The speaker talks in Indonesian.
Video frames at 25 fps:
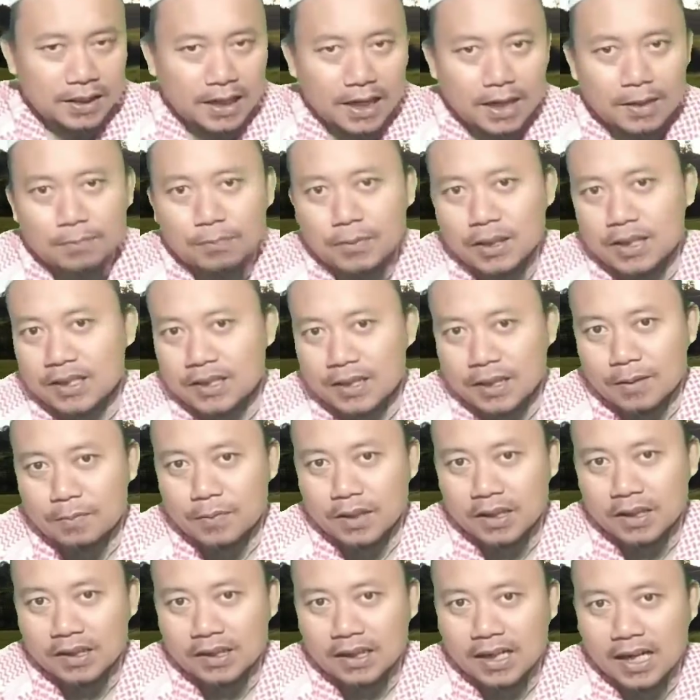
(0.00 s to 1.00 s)
dan
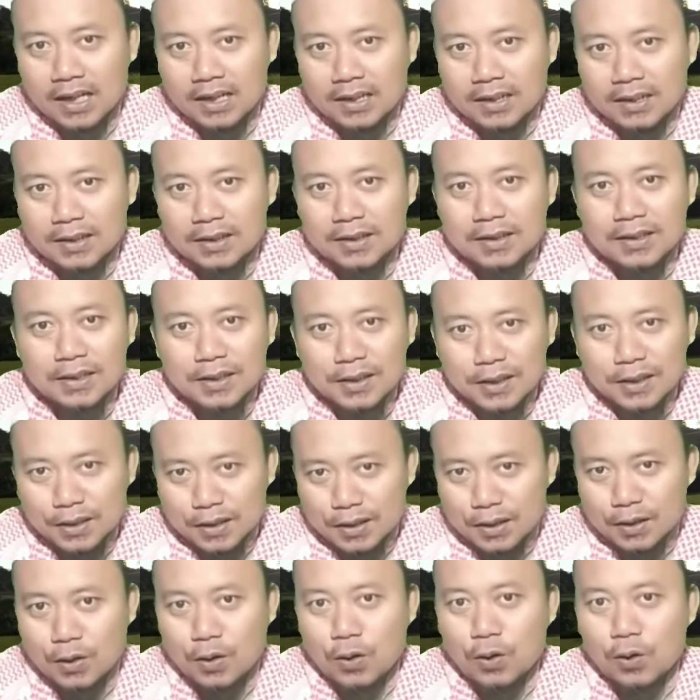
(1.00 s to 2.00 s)
mencerminkan
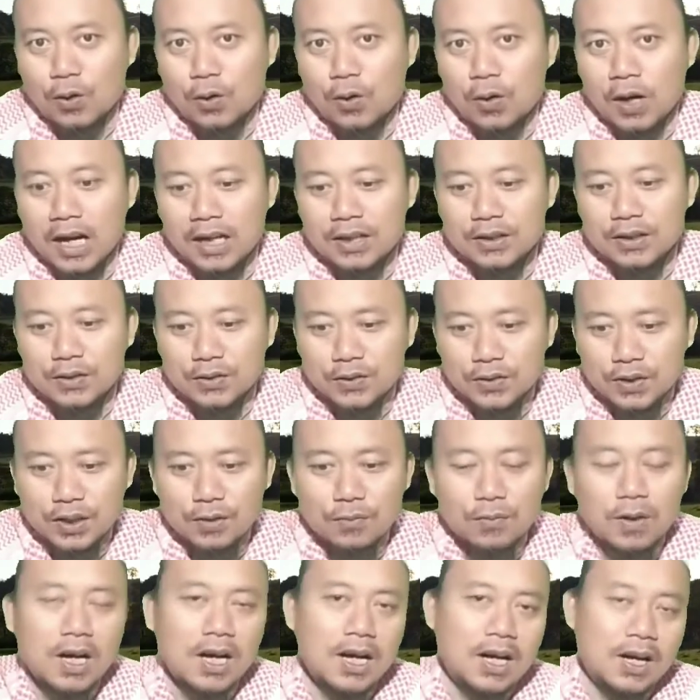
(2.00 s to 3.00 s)
kekokohan
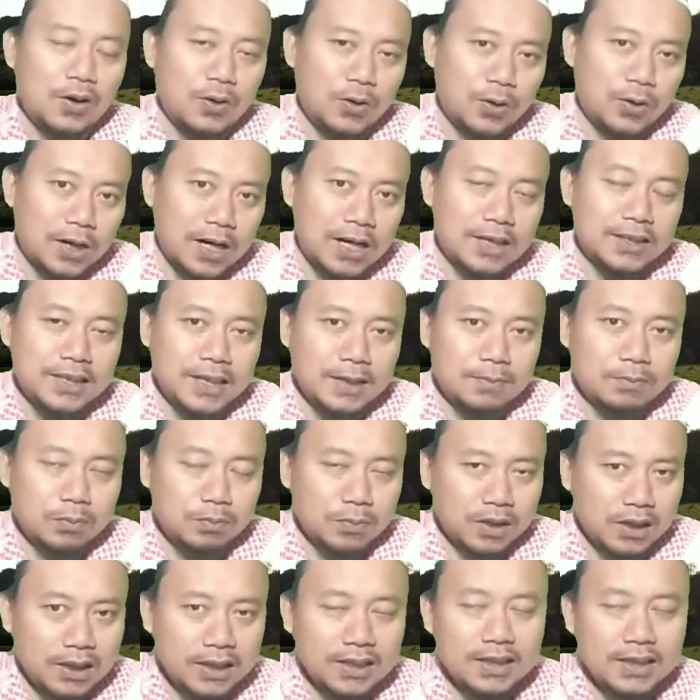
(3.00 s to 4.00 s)
jiwa orang yang
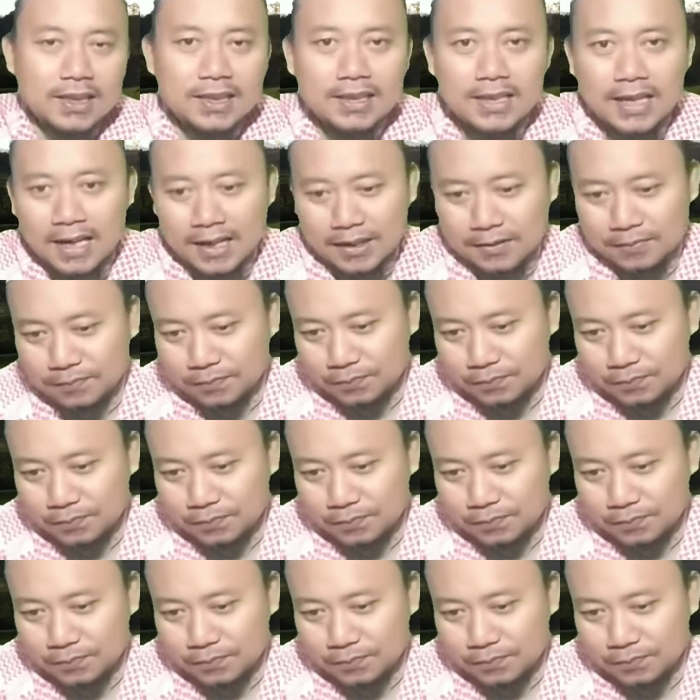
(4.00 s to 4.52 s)
memilikinya.